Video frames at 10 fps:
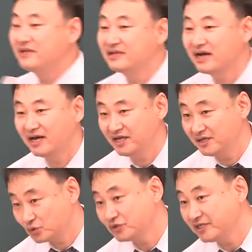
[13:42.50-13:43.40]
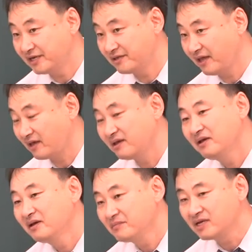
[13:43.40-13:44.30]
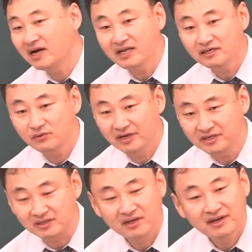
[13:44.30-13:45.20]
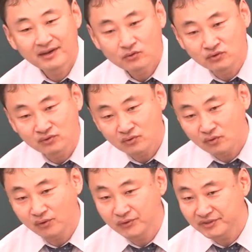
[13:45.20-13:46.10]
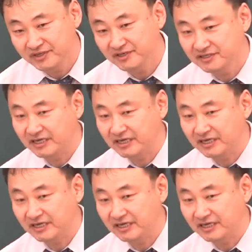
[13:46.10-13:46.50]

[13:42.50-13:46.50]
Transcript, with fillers: 민간이 존재하는데 민간의 경우에는 국공유지를